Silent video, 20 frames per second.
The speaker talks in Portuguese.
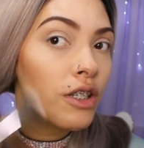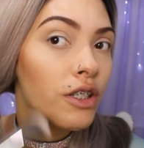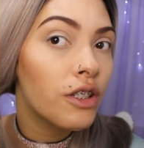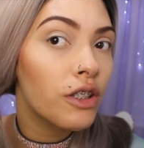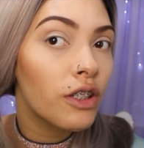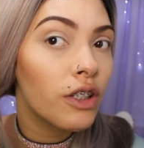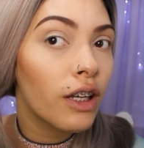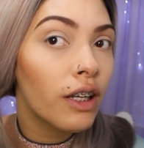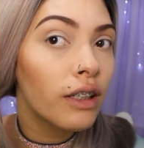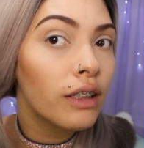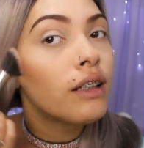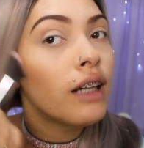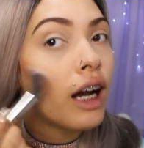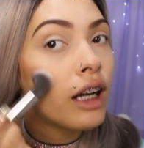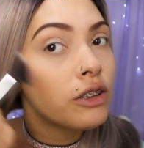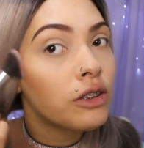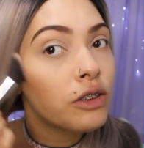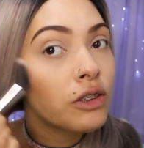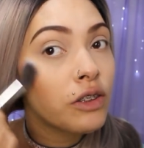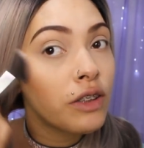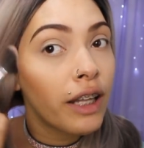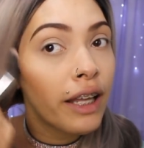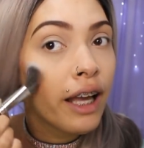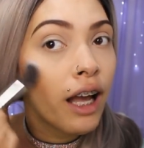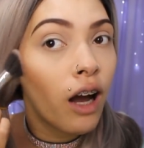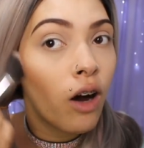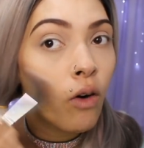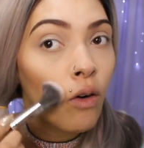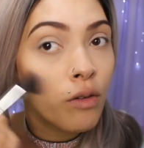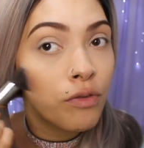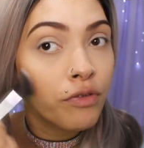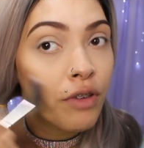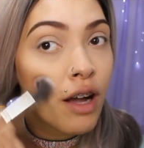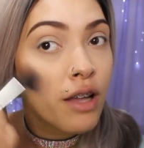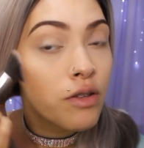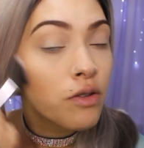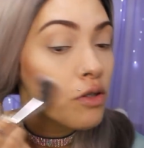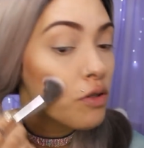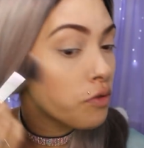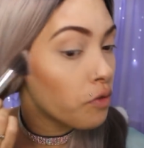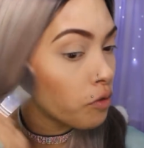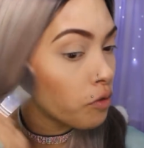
a dia. Acho isso legal, ó, fácil de